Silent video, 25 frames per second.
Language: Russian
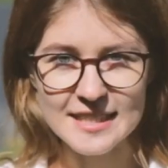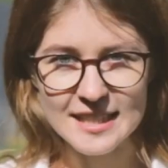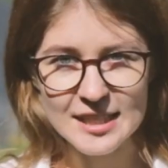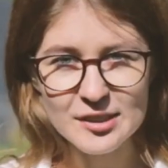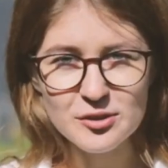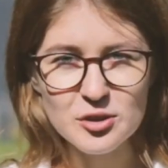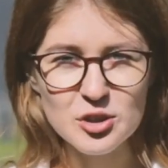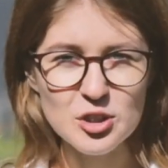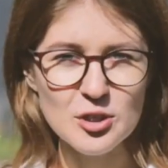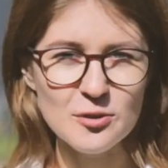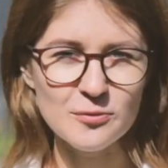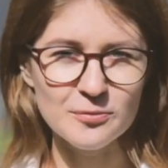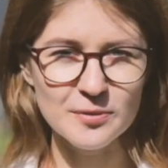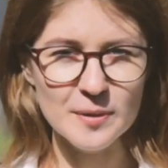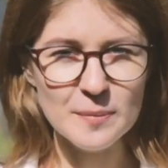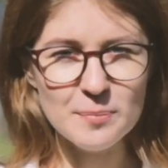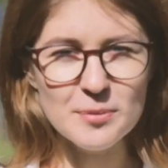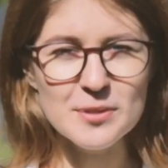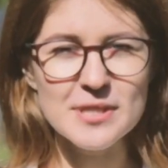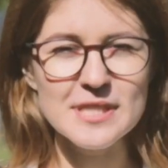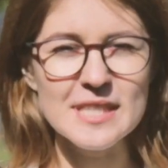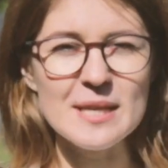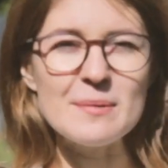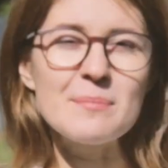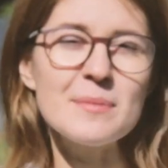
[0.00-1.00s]
следующем
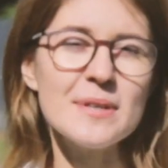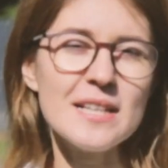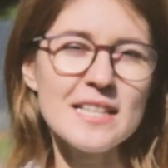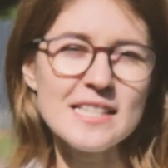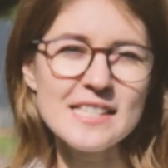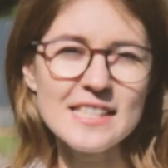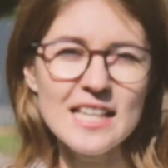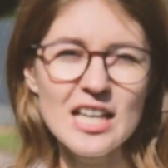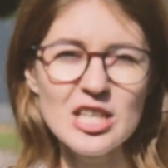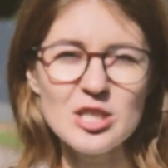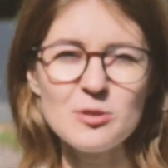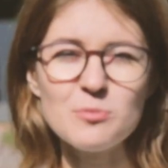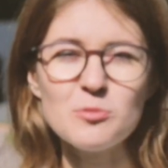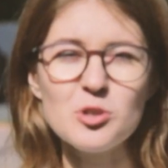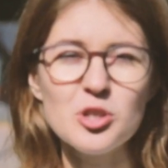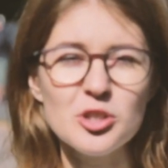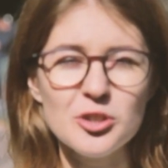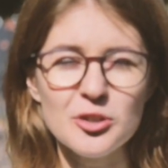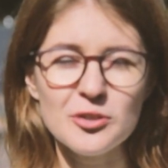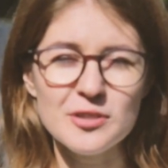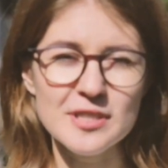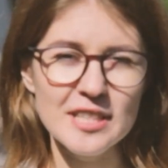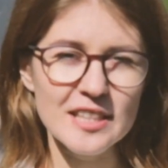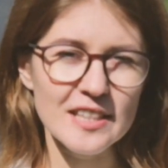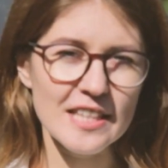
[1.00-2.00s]
выпуске мы расскажем,
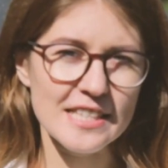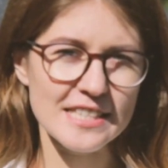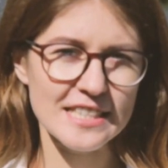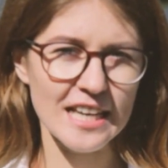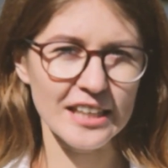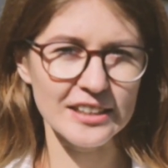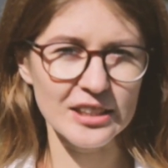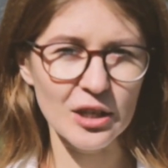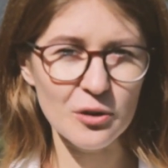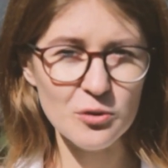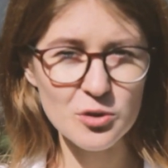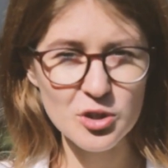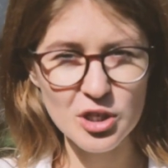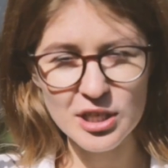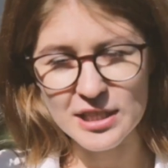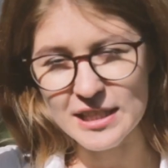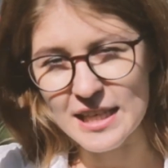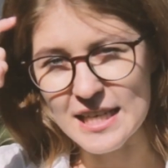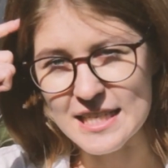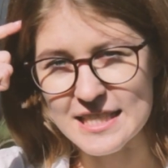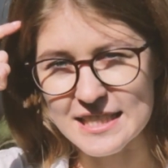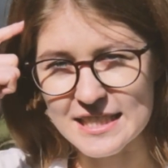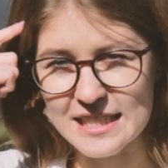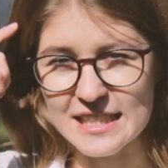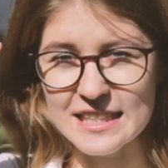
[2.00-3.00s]
что делать, когда уже
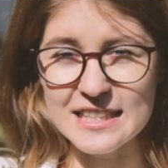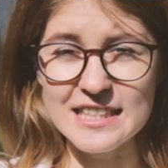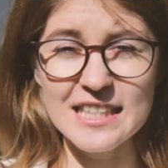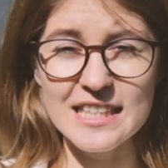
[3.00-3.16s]
есть